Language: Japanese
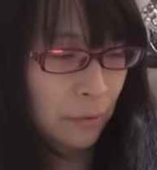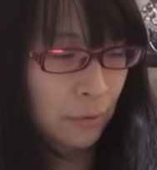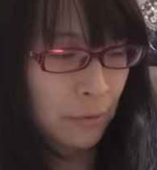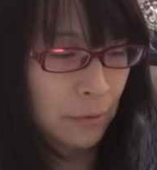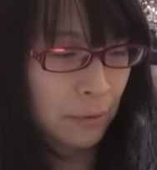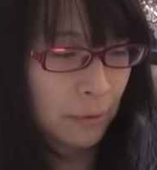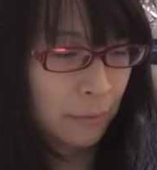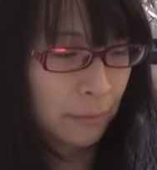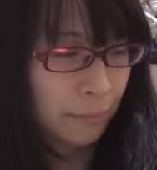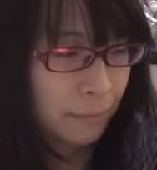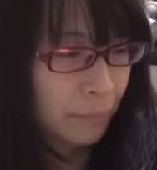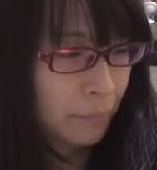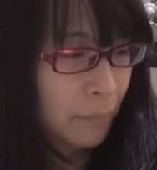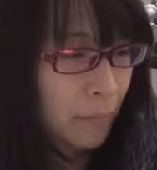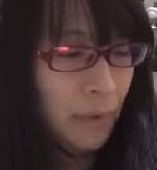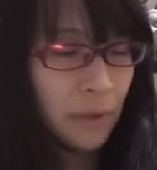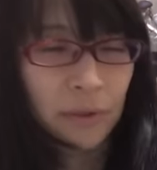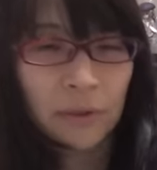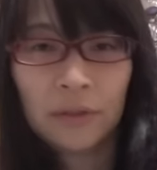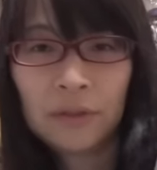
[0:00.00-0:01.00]
この
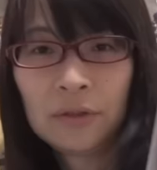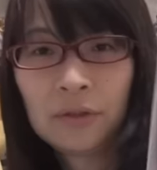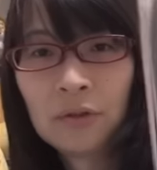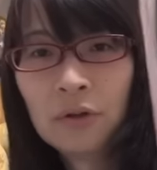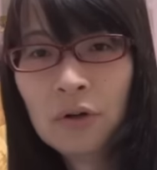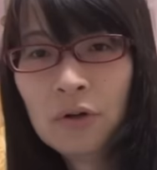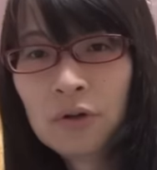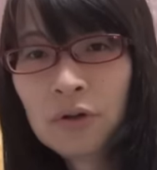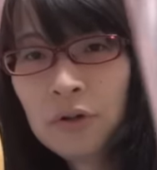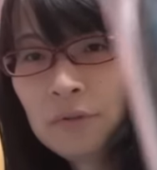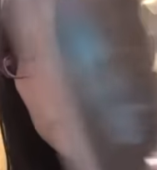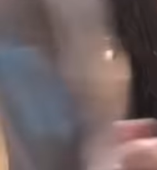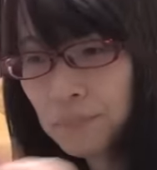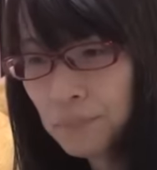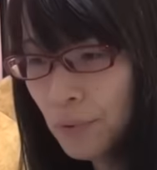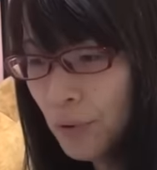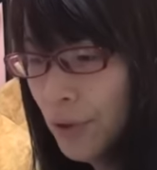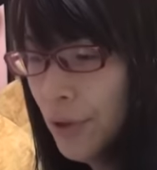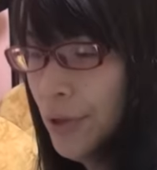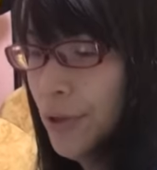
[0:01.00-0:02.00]
ちょっとロングっ
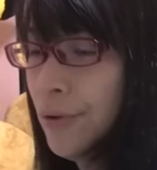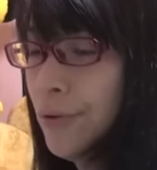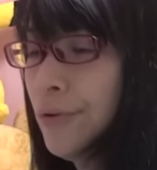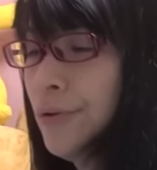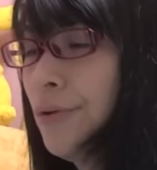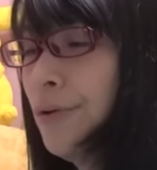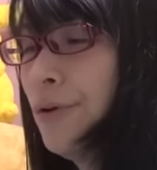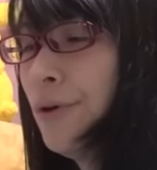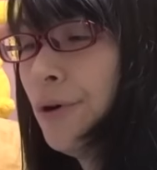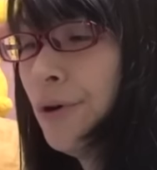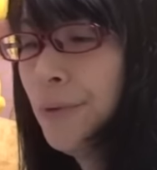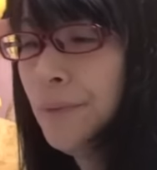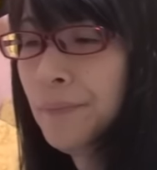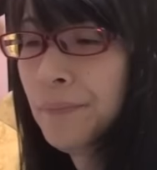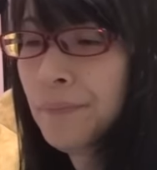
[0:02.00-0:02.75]
ぽいのと